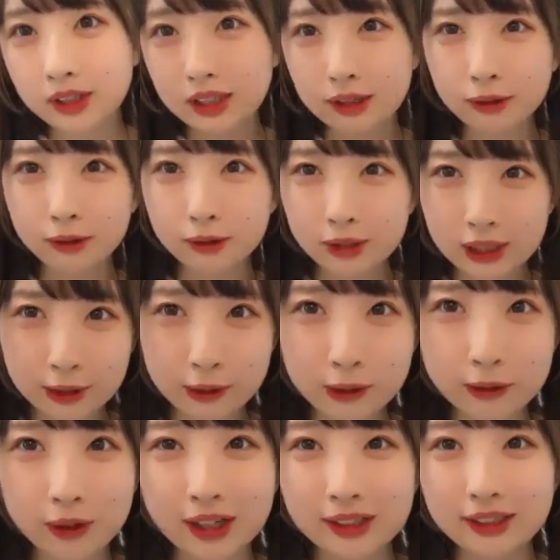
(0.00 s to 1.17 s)
岐阜の匂い
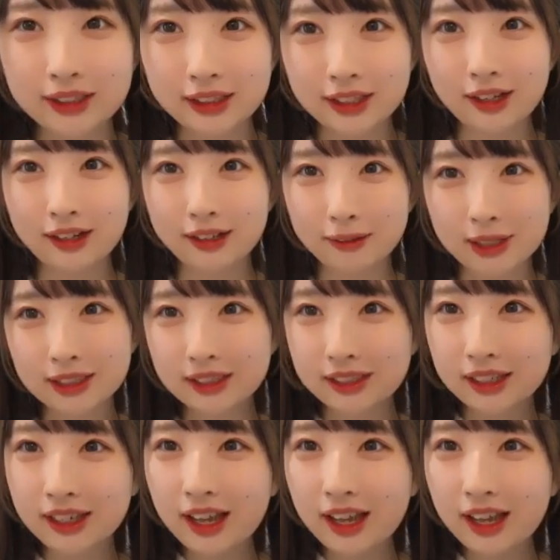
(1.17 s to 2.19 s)
を感じられます